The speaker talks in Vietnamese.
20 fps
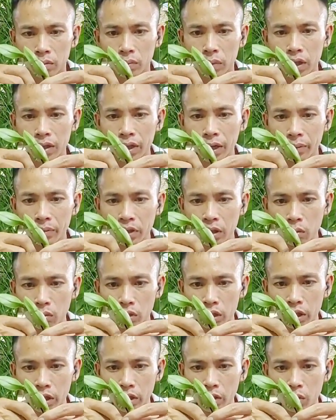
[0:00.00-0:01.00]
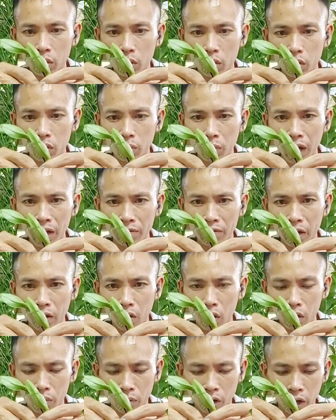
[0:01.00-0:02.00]
Mới ghép xong kỳ cũng có bạn vào
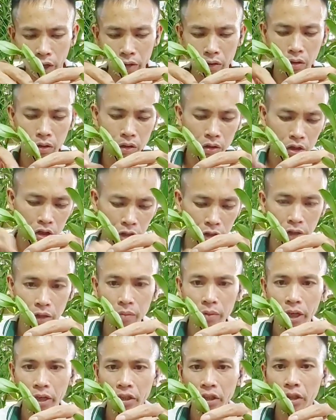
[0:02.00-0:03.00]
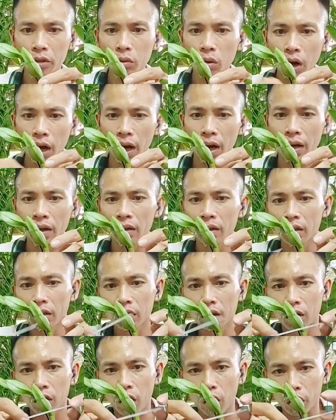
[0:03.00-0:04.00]
hỏi bảo anh ơi chỉ em cách kích hoa.
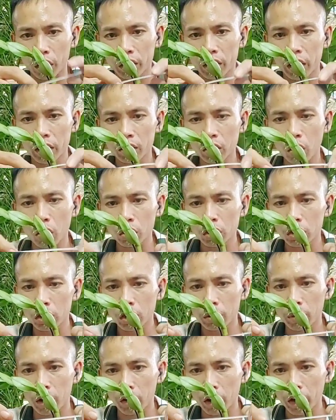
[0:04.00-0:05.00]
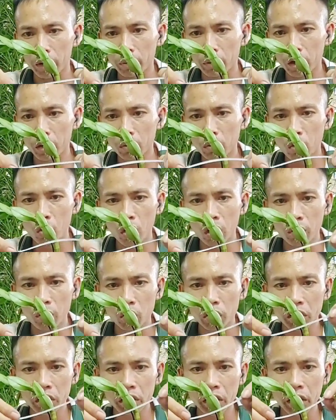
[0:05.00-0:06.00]
Hỏi cây to chưa, bảo em mới mua một cái